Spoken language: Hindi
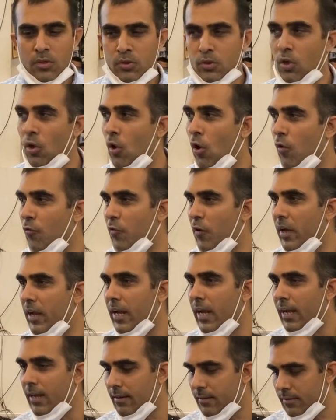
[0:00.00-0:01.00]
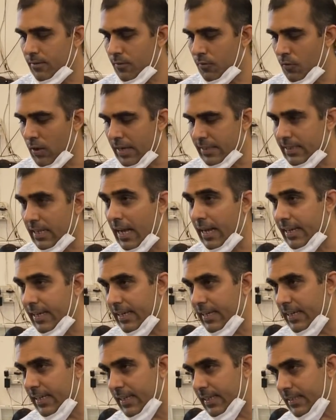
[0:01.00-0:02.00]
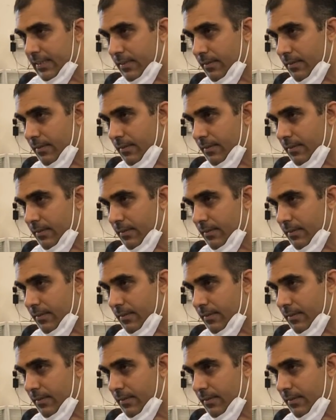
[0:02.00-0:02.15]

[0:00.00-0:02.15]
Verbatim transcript: जो ऑफ़र है वो ऐसा है कि